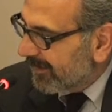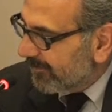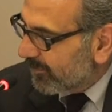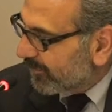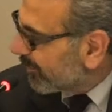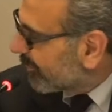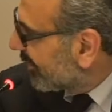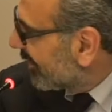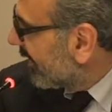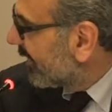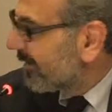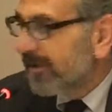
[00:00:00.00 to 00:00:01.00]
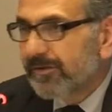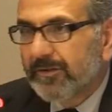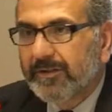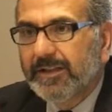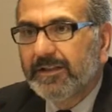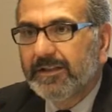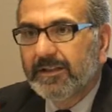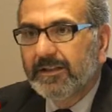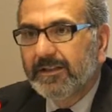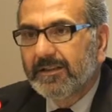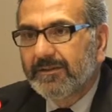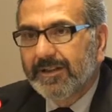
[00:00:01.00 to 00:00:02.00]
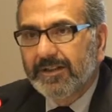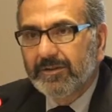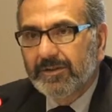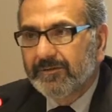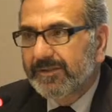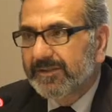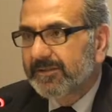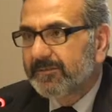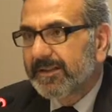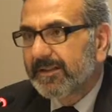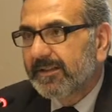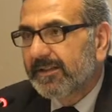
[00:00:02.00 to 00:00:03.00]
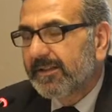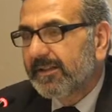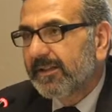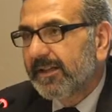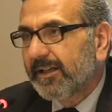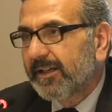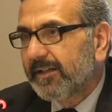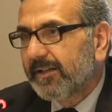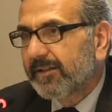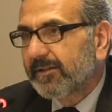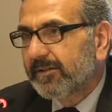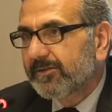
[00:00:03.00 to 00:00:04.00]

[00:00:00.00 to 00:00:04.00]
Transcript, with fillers: appunto Cina e India dove il livello di investimenti è